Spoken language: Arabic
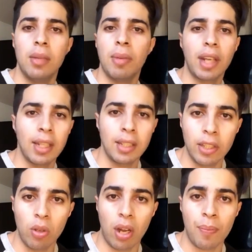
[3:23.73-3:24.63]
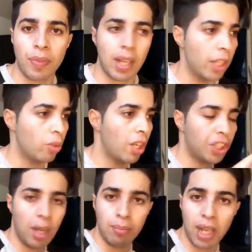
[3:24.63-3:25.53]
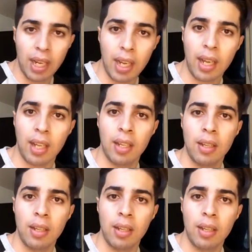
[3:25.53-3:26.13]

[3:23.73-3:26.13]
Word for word: لما غادي يديروها غيديروها للشعب مكلخ